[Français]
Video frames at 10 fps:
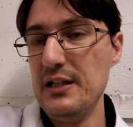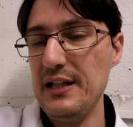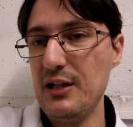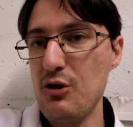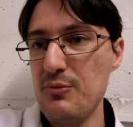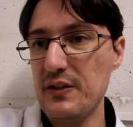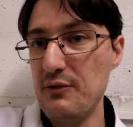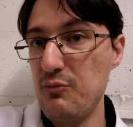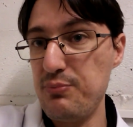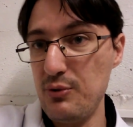et comme ça
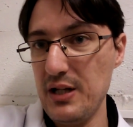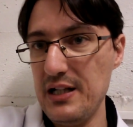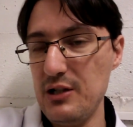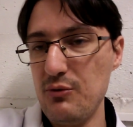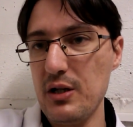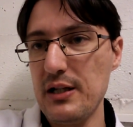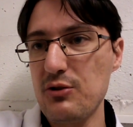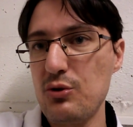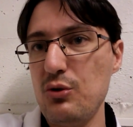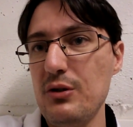vous pourrez aller le voir
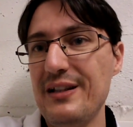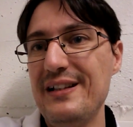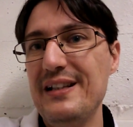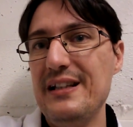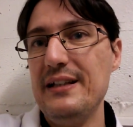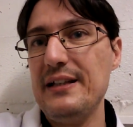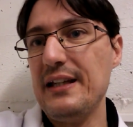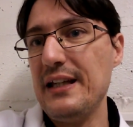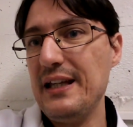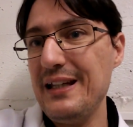là-dessus.
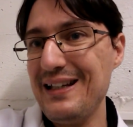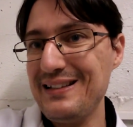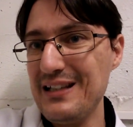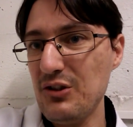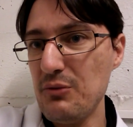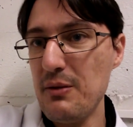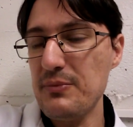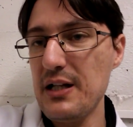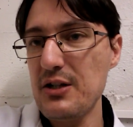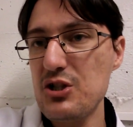Et dans un même
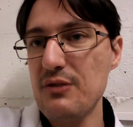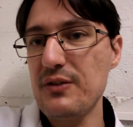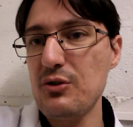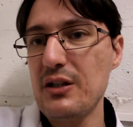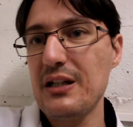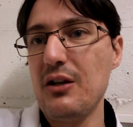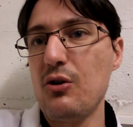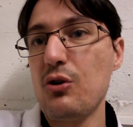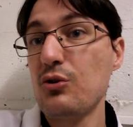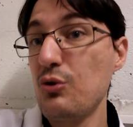temps, j'ai envie de créer
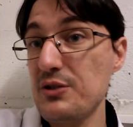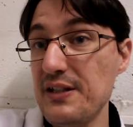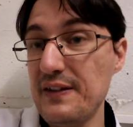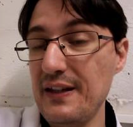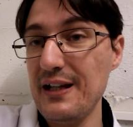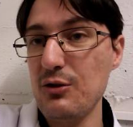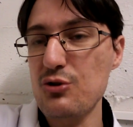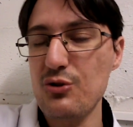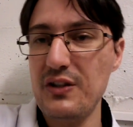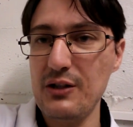un compte Odyssée. Alors
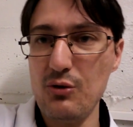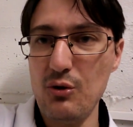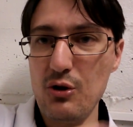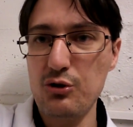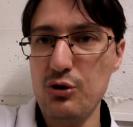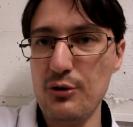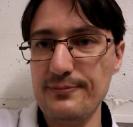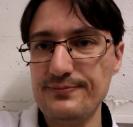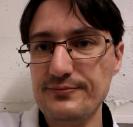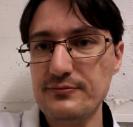je sais que lorsque
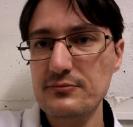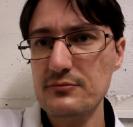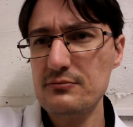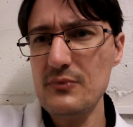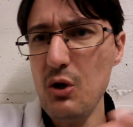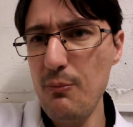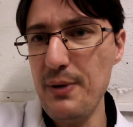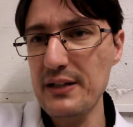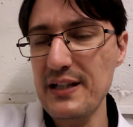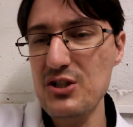on
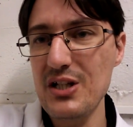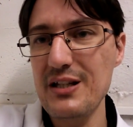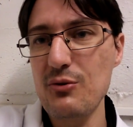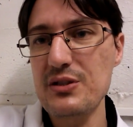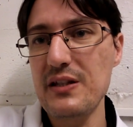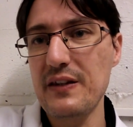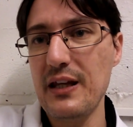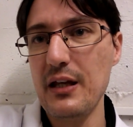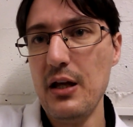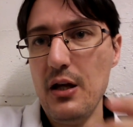partage des liens
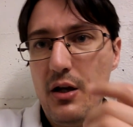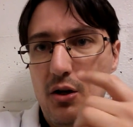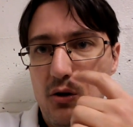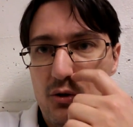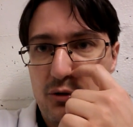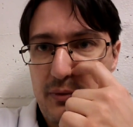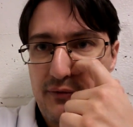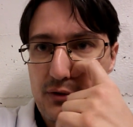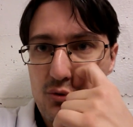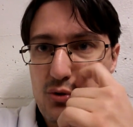Odyssée, on se
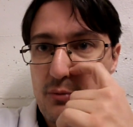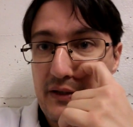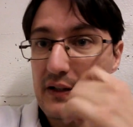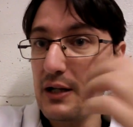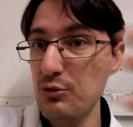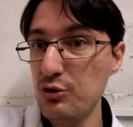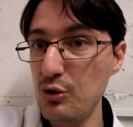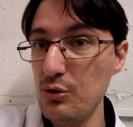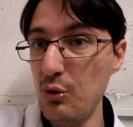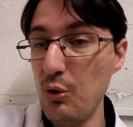méfie toujours, mais c'est là où
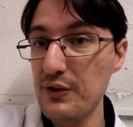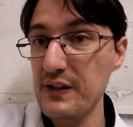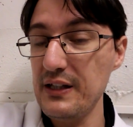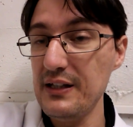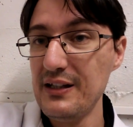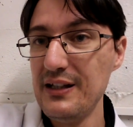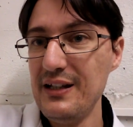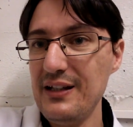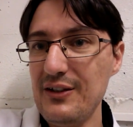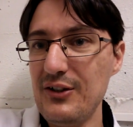sont aussi
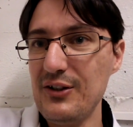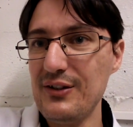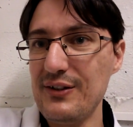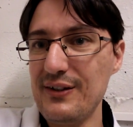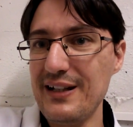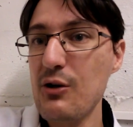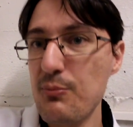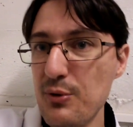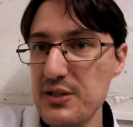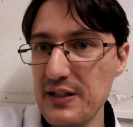euh, les
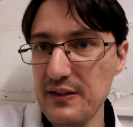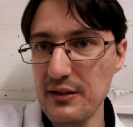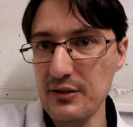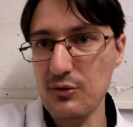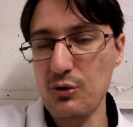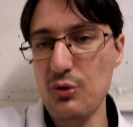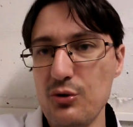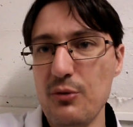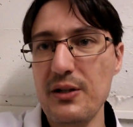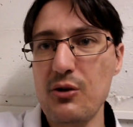complotistes, ce que l'on
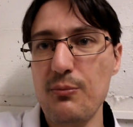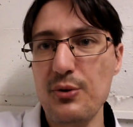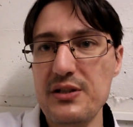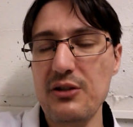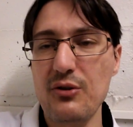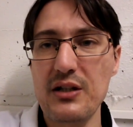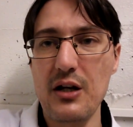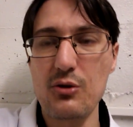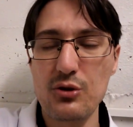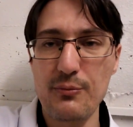nomme les complotistes, ceux qui
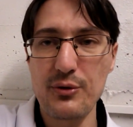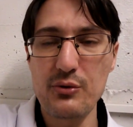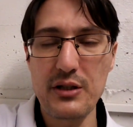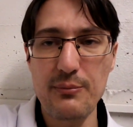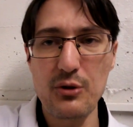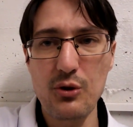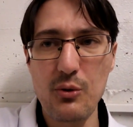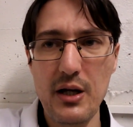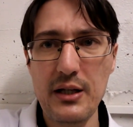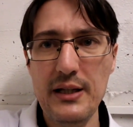racontent un peu tout et n'importe
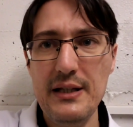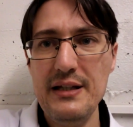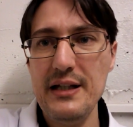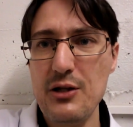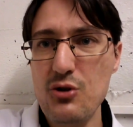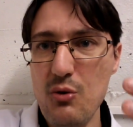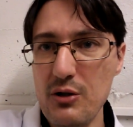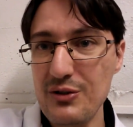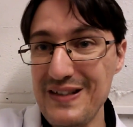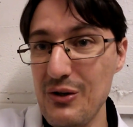quoi. Et je crois
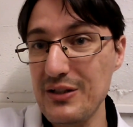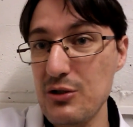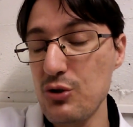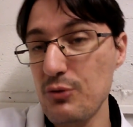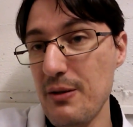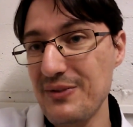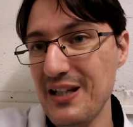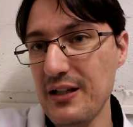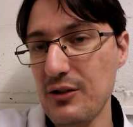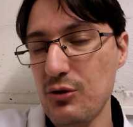que si on est sur le même
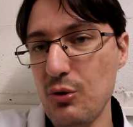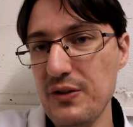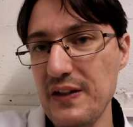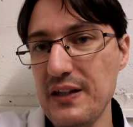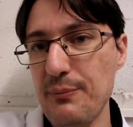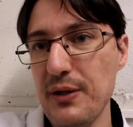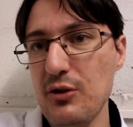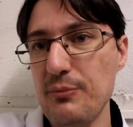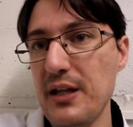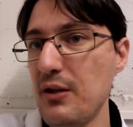terrain qu'eux aussi, ça peut
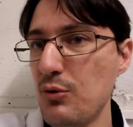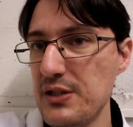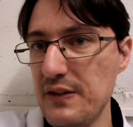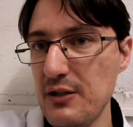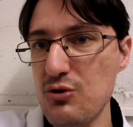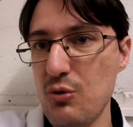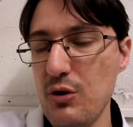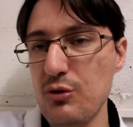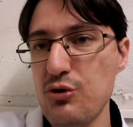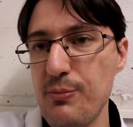être bien. Et Odyssée, je crois,
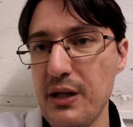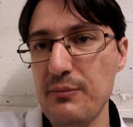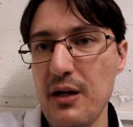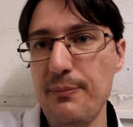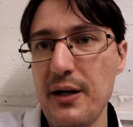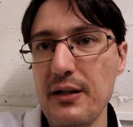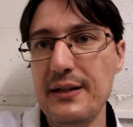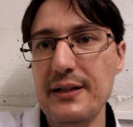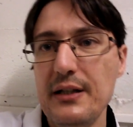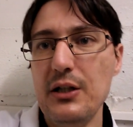ne supprimera pas
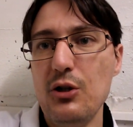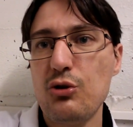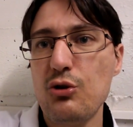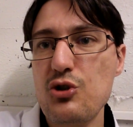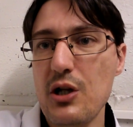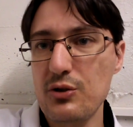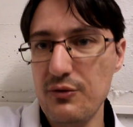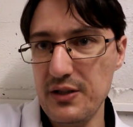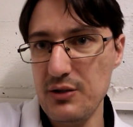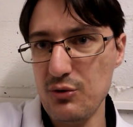ce genre de
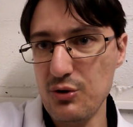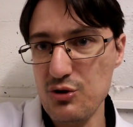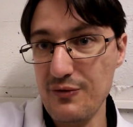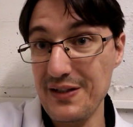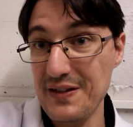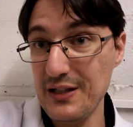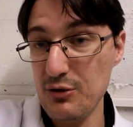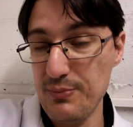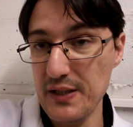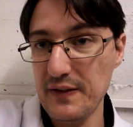vidéos Donc je vais essayer de
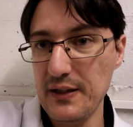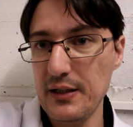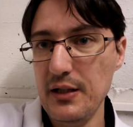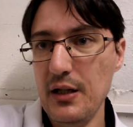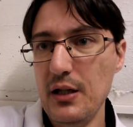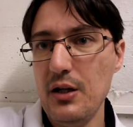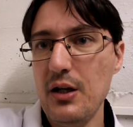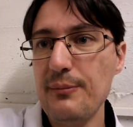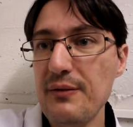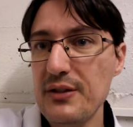placer
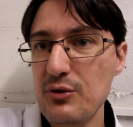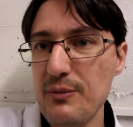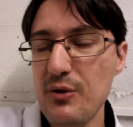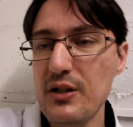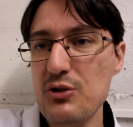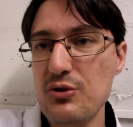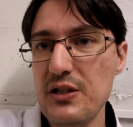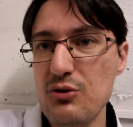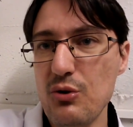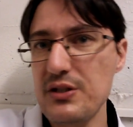euh, ma vidéo débunkage
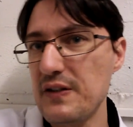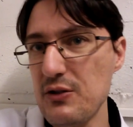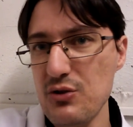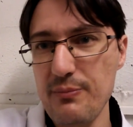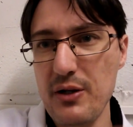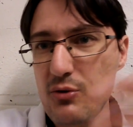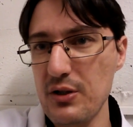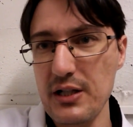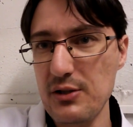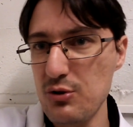aussi sur Odyssée. Je n'ai pas encore
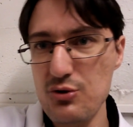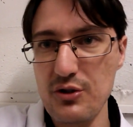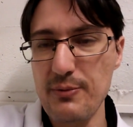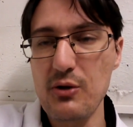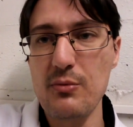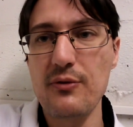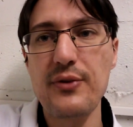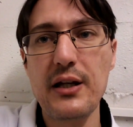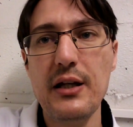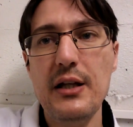créé le compte, je ne sais pas comment on
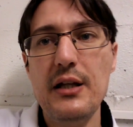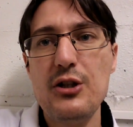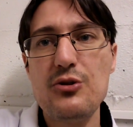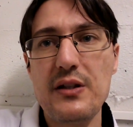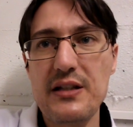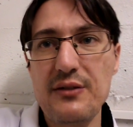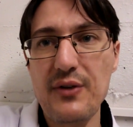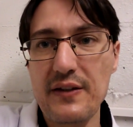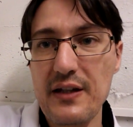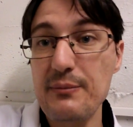fait. Je vais essayer de
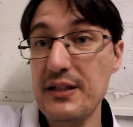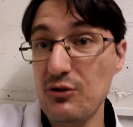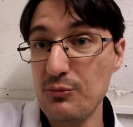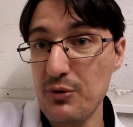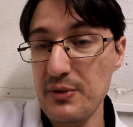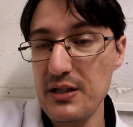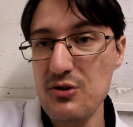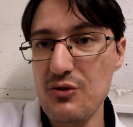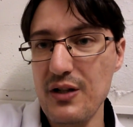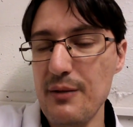faire ça, mais dans un premier temps,
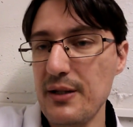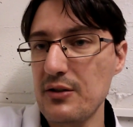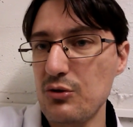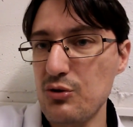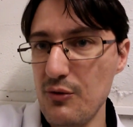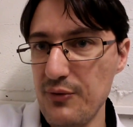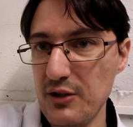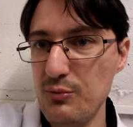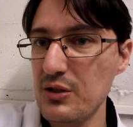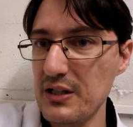je vais la mettre sur
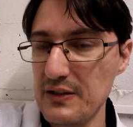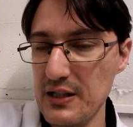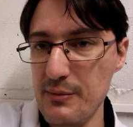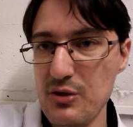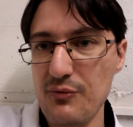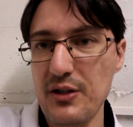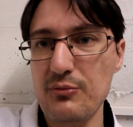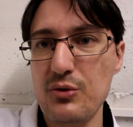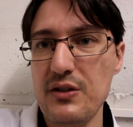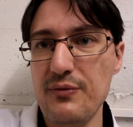Facebook, tenter de la mettre sur
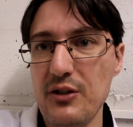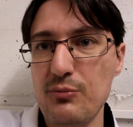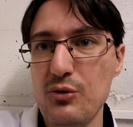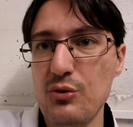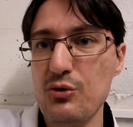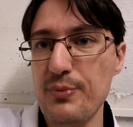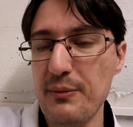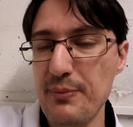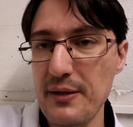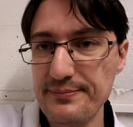Facebook si Facebook ne
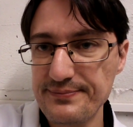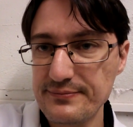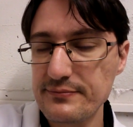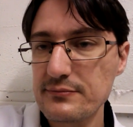supprime pas.